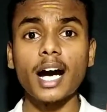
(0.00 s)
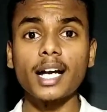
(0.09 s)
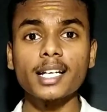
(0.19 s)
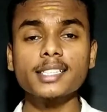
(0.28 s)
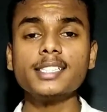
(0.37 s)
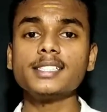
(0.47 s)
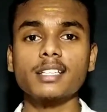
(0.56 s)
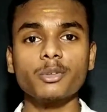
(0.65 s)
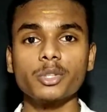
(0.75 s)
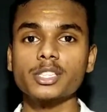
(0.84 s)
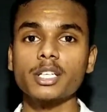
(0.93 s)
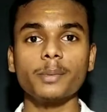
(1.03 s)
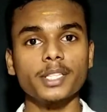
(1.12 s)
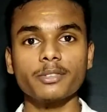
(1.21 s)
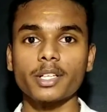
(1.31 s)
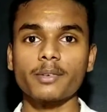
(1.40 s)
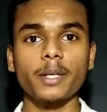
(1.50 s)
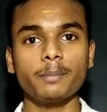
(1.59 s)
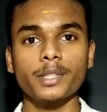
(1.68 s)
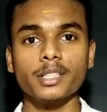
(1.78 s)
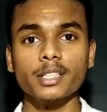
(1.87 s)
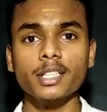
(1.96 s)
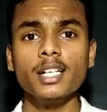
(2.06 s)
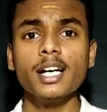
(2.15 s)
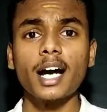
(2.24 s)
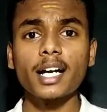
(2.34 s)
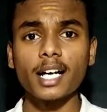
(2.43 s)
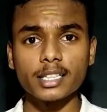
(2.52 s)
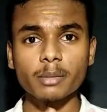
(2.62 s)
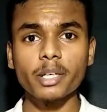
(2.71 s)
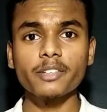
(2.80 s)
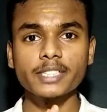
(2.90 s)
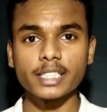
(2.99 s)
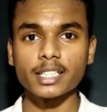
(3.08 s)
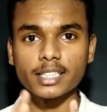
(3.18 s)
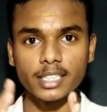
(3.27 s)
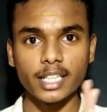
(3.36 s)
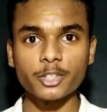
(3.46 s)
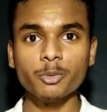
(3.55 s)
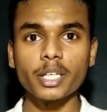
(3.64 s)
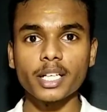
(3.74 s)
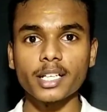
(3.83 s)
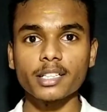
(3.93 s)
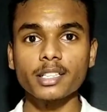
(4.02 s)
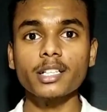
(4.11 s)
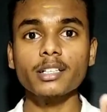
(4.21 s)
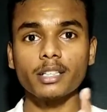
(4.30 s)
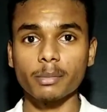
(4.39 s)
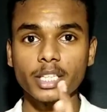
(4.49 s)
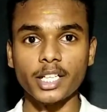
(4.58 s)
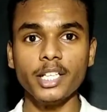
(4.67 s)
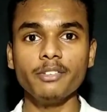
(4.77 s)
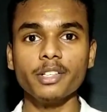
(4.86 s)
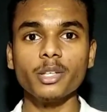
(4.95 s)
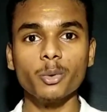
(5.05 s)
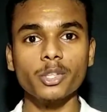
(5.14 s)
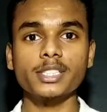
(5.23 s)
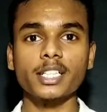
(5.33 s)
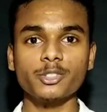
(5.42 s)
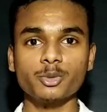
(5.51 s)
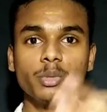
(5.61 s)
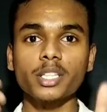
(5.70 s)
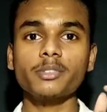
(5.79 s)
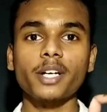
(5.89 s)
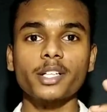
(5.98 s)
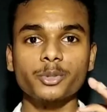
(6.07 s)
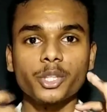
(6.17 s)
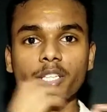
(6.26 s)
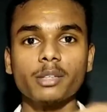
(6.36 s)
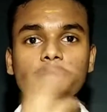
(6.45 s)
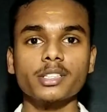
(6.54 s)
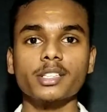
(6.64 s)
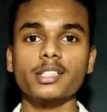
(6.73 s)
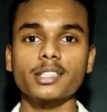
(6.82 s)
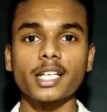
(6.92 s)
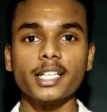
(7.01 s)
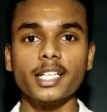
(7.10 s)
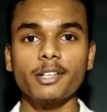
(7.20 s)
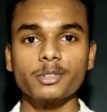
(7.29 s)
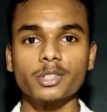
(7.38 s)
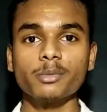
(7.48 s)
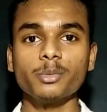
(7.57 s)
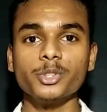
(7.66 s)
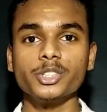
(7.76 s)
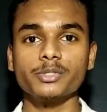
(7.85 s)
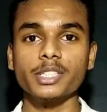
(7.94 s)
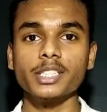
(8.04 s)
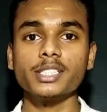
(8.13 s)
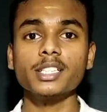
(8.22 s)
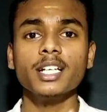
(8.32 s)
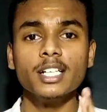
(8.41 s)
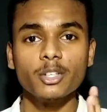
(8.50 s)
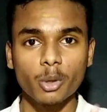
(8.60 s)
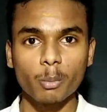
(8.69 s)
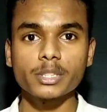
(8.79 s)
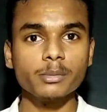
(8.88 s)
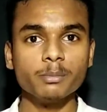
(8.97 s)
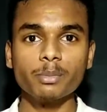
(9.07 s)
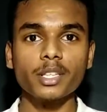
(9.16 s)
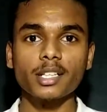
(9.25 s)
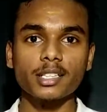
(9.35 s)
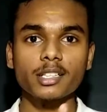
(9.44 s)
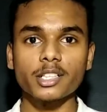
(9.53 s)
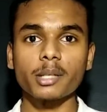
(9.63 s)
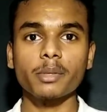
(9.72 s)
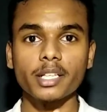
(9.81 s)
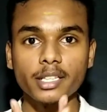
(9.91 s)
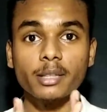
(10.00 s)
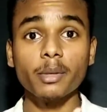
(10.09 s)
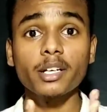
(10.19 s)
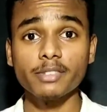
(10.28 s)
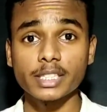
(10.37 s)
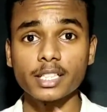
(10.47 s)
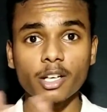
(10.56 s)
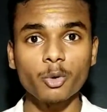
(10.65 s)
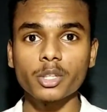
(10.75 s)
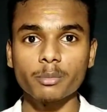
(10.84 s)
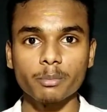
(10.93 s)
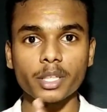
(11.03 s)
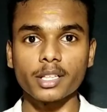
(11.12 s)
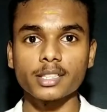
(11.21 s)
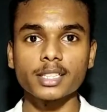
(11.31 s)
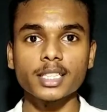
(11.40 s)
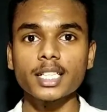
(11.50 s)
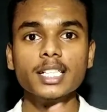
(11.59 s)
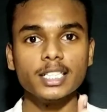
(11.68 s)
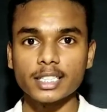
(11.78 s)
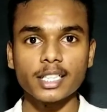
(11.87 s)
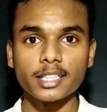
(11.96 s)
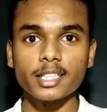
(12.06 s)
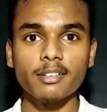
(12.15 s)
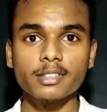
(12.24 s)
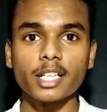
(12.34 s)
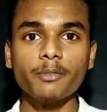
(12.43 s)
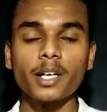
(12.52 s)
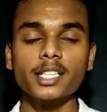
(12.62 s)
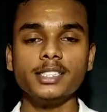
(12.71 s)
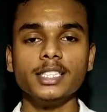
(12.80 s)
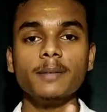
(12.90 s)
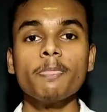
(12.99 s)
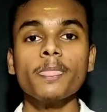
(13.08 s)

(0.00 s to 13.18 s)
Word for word: அலர்ஜிஸ்லாம் ஒரு சில பேருக்கு வர வாய்ப்பு இருக்குது ஆனால் அந்த மாதிரி விஷயங்கள்லாம் இதில் எதுவுமே கிடையாது நம்ம தண்ணி வேணும்னா ஒரு செகண்ட் சும்மா அந்த ஃபேனை தூக்கிட்டு நம்ம தண்ணி கீழே ஊற்றினா முடிஞ்சு ஃபினிஷு ரொம்ப சிம்பிள் தான் இதில் நம்ம இந்த மாதிரி விஷயங்கள்லாம் அவுட்கம் பண்ணுறதுக்கு இதில் இதில் வந்து அட்வான்டேஜ்